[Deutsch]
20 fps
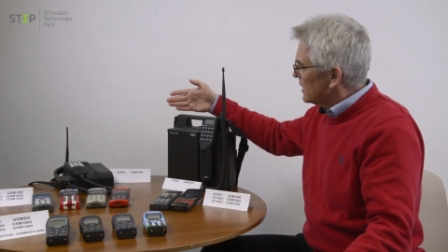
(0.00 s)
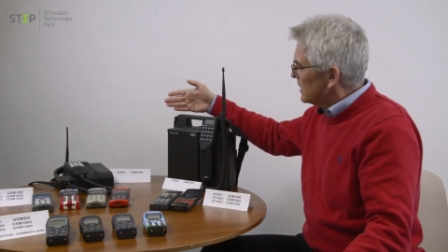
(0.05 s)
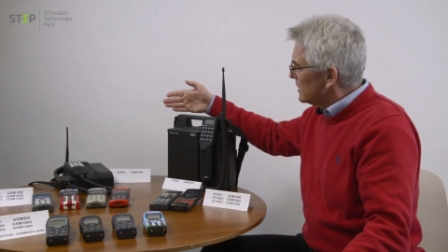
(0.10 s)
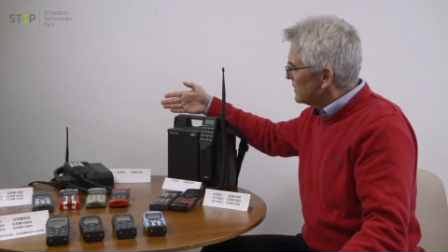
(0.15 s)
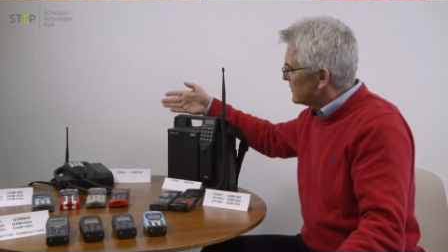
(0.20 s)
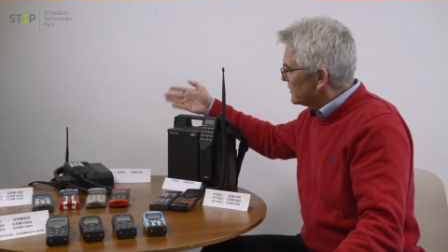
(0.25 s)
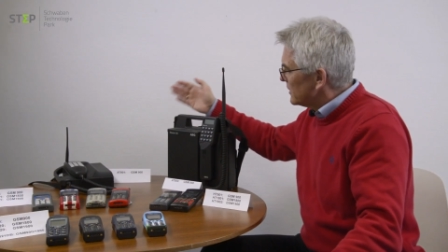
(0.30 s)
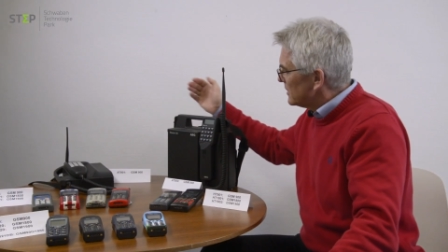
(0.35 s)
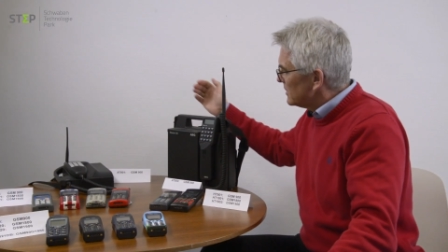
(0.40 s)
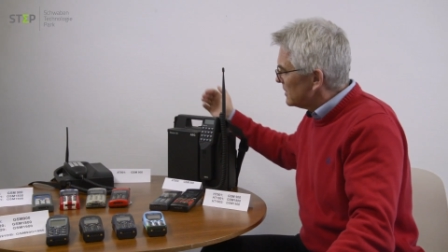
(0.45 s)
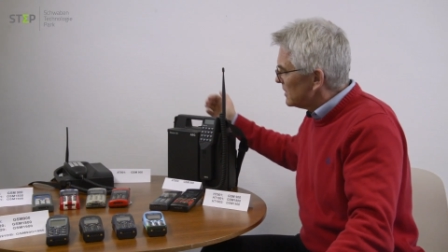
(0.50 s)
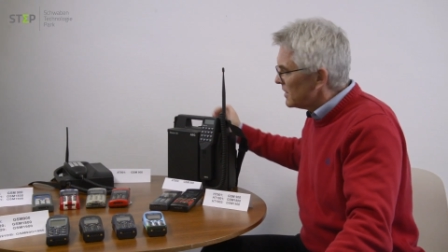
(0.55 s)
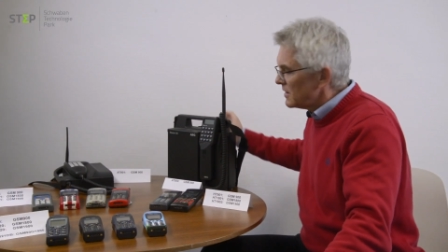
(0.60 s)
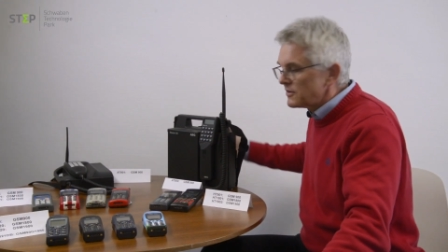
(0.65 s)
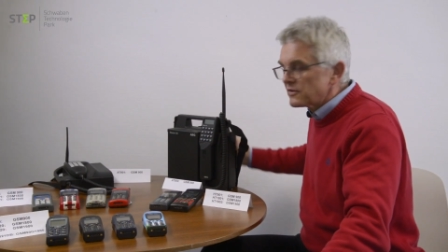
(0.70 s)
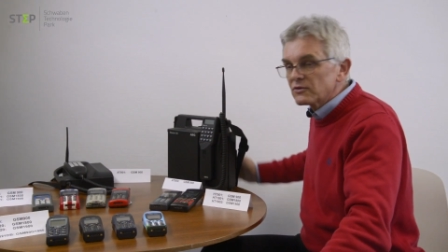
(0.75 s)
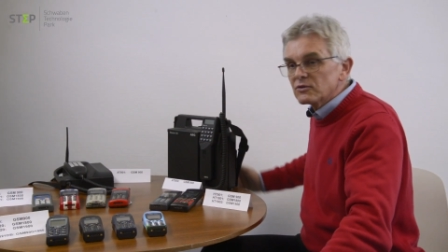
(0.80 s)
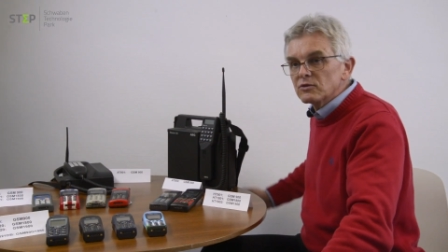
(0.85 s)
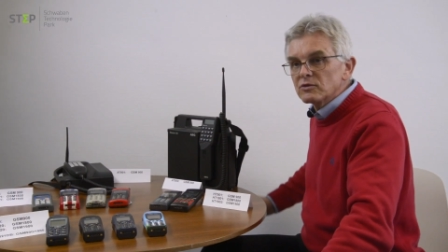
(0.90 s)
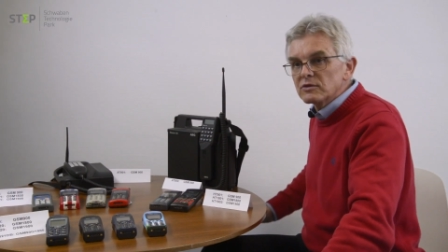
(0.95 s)
eine
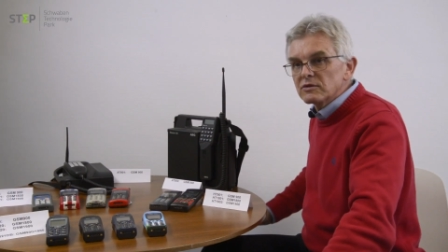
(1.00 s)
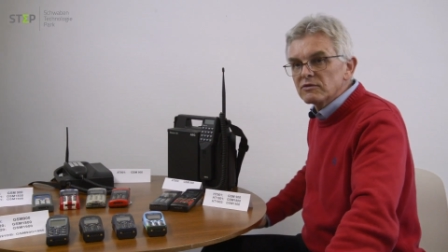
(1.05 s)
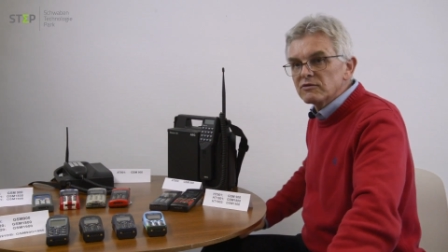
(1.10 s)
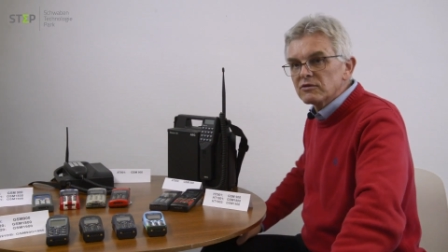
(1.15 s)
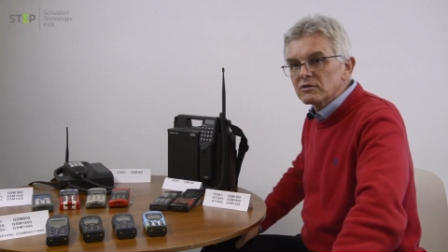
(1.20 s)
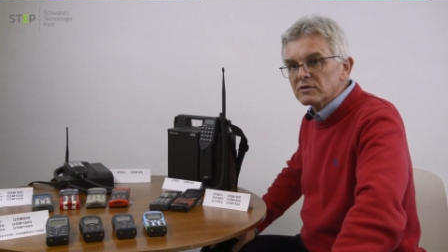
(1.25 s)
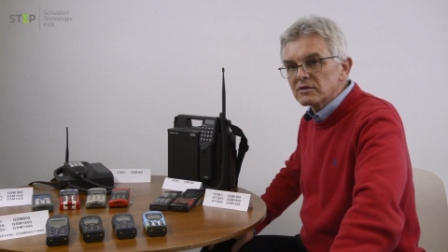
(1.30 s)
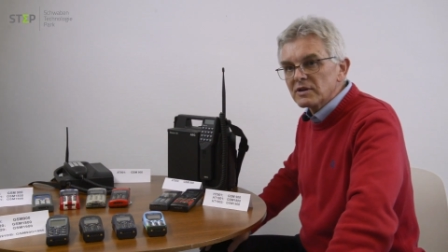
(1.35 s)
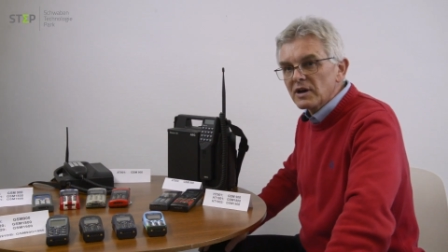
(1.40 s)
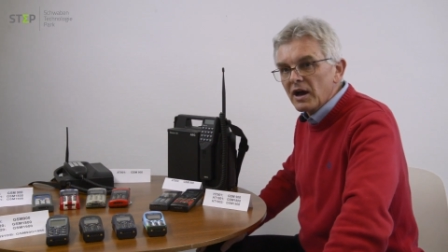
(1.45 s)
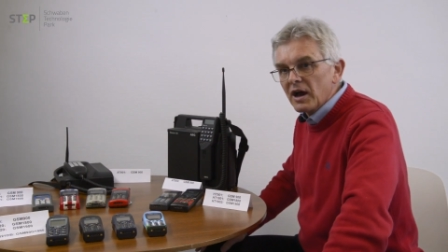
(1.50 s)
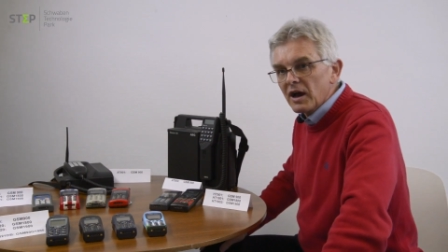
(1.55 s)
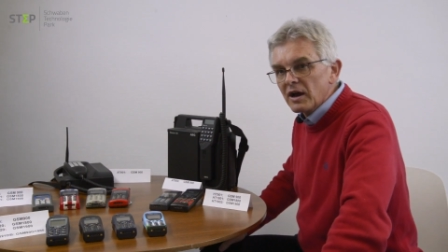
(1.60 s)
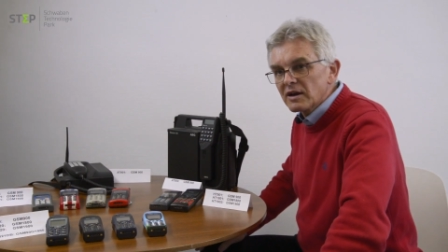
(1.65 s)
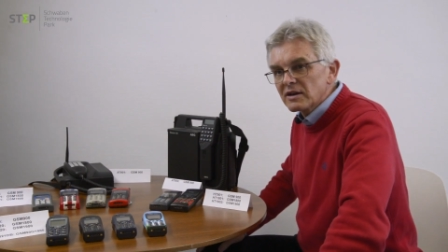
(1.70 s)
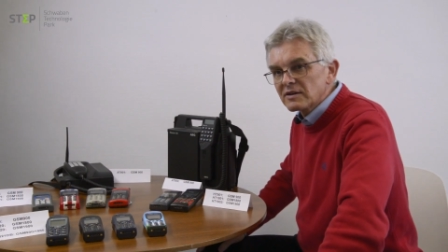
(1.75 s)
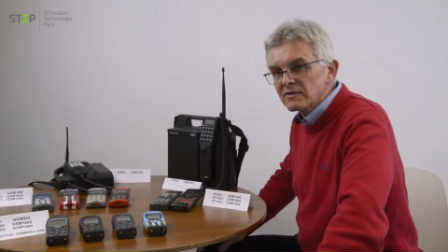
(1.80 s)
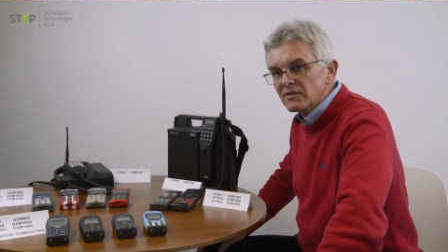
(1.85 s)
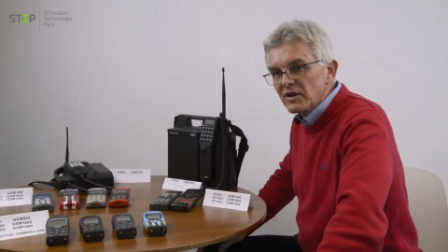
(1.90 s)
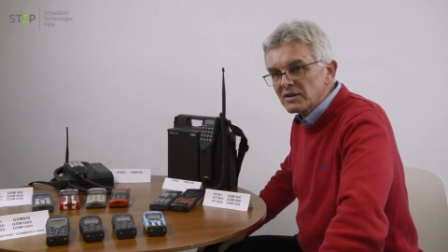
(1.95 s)
Sendeleistung von
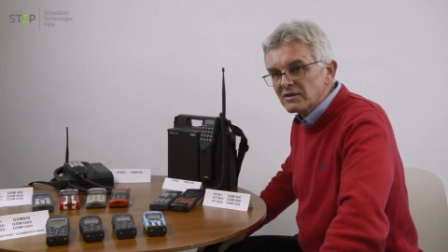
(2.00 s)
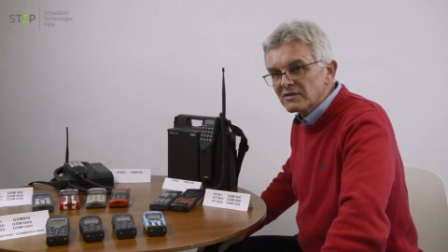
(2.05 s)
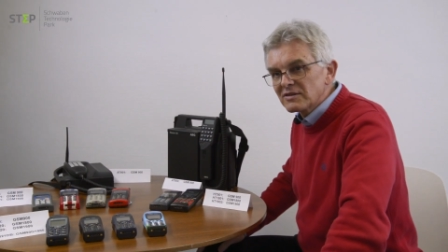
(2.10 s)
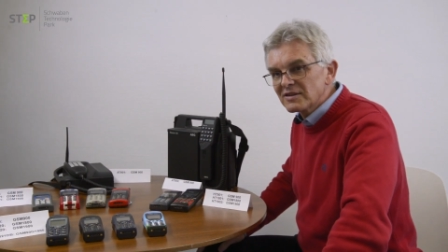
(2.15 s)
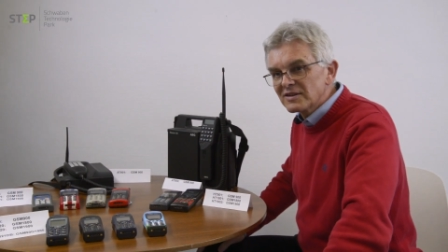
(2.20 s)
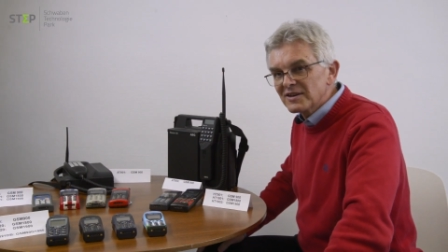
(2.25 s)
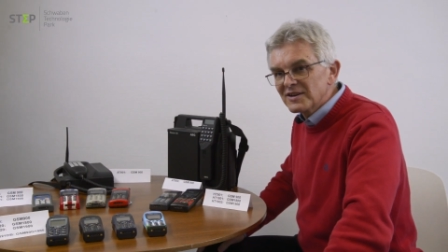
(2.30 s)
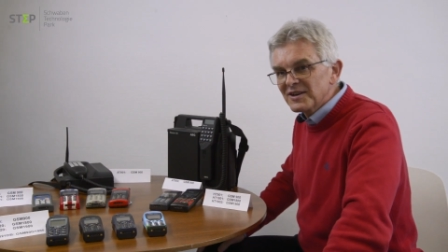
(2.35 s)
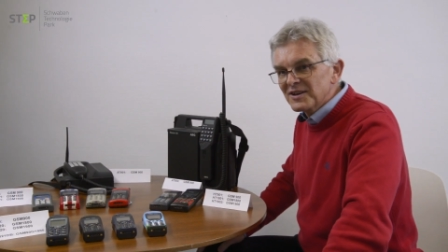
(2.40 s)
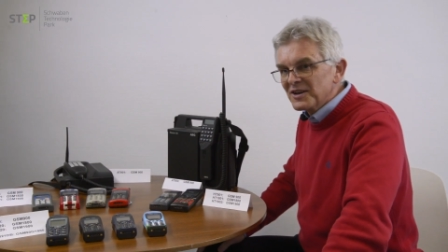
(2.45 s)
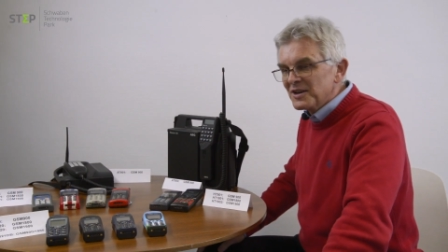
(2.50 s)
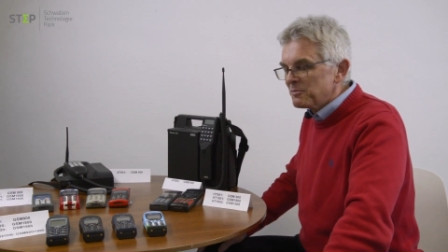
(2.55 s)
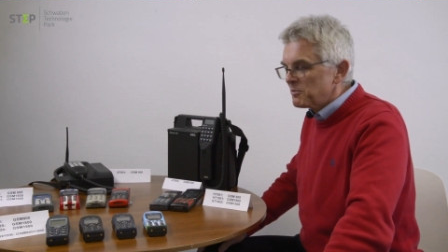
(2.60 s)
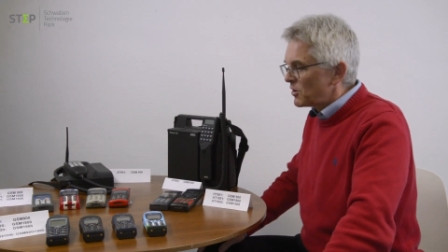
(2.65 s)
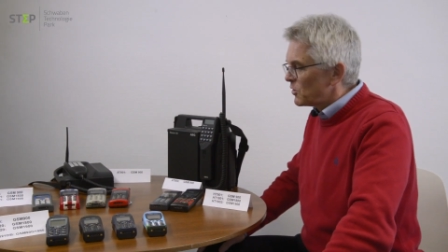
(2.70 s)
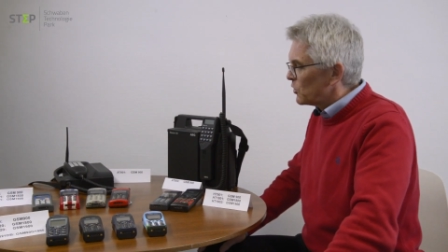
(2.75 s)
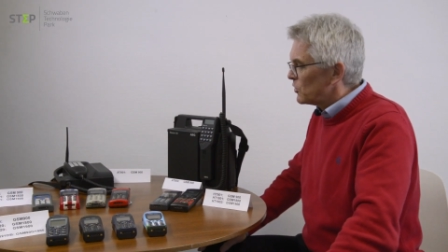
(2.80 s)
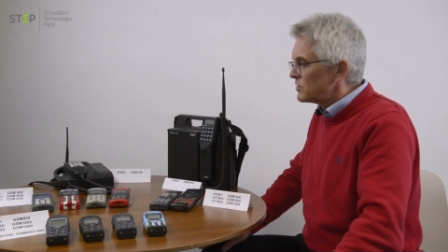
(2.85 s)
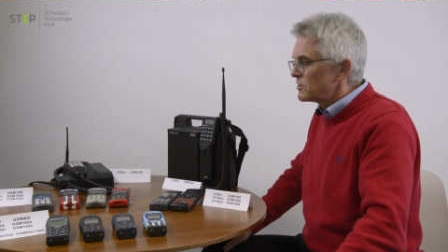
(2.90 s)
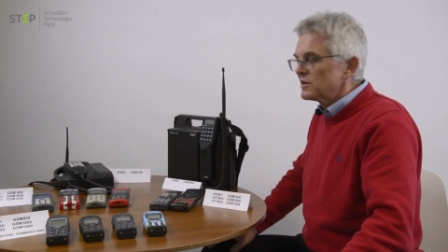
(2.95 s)
8 Watt.
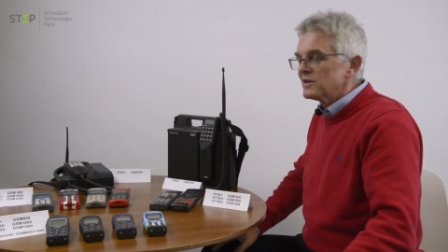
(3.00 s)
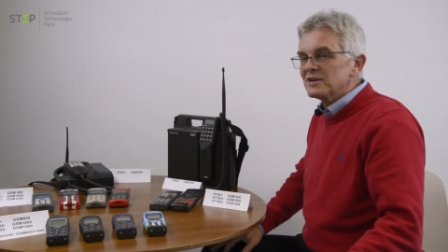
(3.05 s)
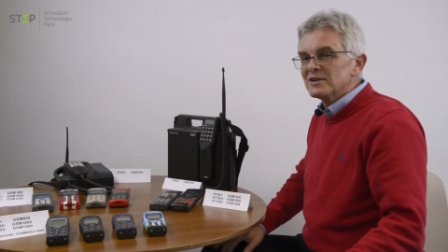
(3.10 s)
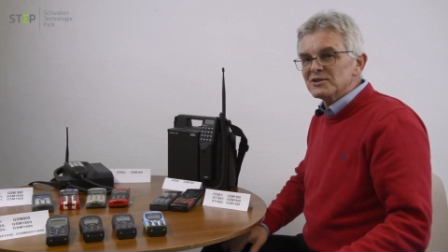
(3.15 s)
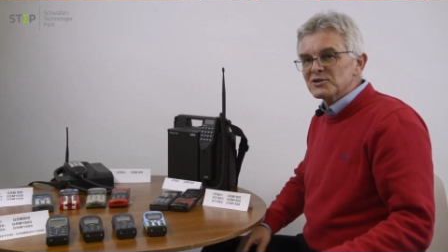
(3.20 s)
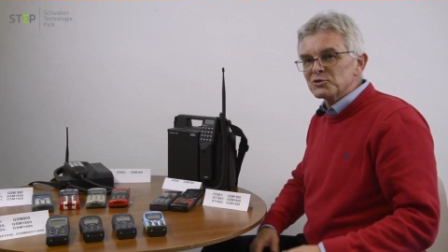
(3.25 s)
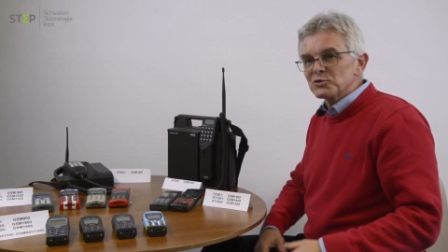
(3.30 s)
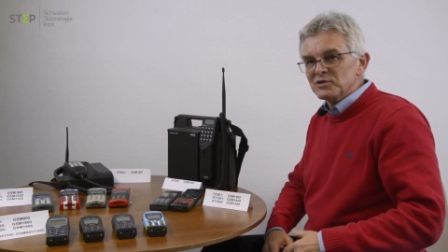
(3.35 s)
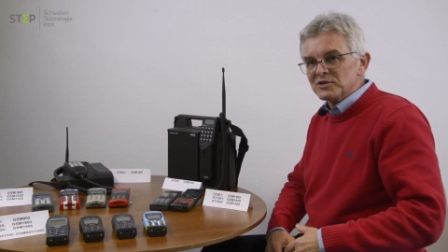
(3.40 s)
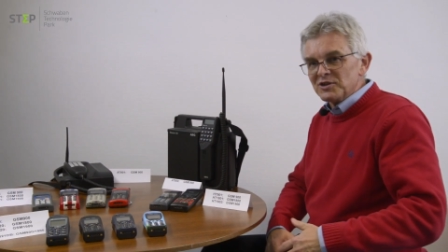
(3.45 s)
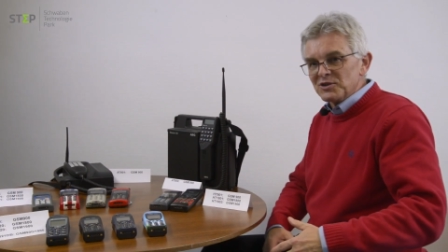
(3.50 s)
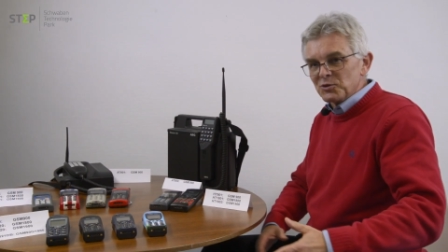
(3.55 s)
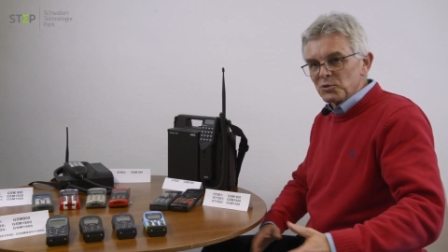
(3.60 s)
Man konnte also in den